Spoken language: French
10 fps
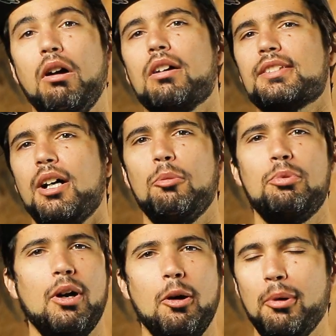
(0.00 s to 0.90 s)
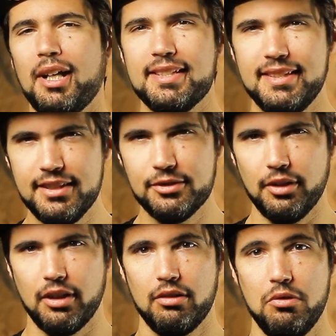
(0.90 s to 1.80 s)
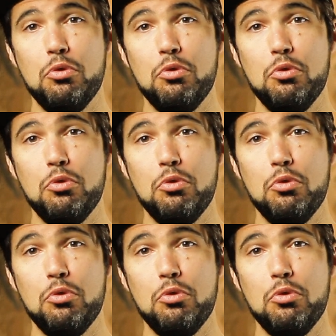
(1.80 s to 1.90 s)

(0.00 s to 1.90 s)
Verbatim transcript: Bon, ça, on pourrait en parler des heures.